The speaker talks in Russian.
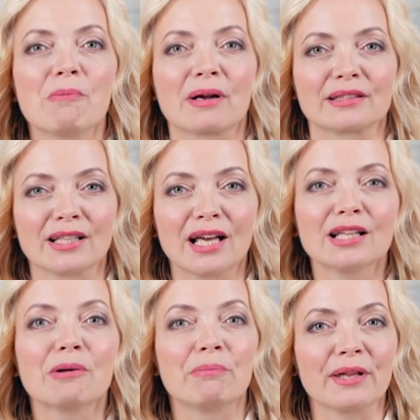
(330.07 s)

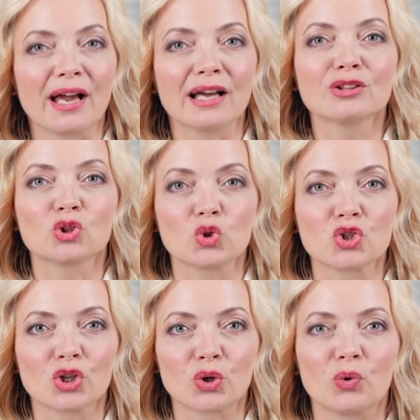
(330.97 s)
портала
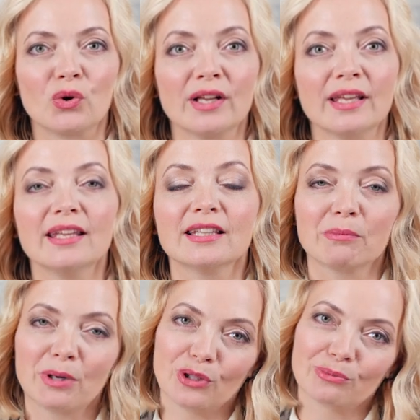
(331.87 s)
prian.ru и
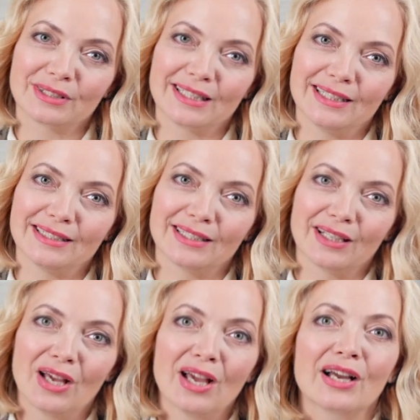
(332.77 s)
на моем сайте –
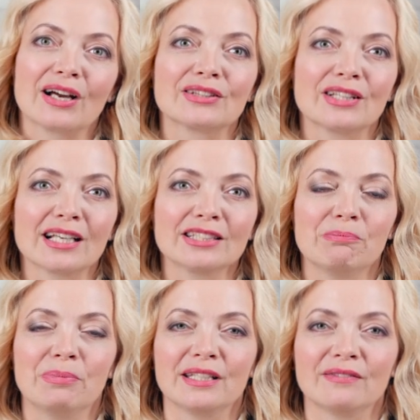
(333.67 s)
Контакты
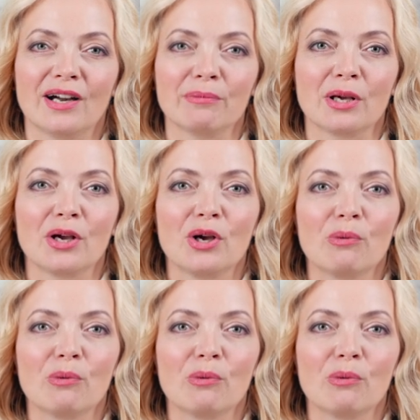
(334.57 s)
перед вами.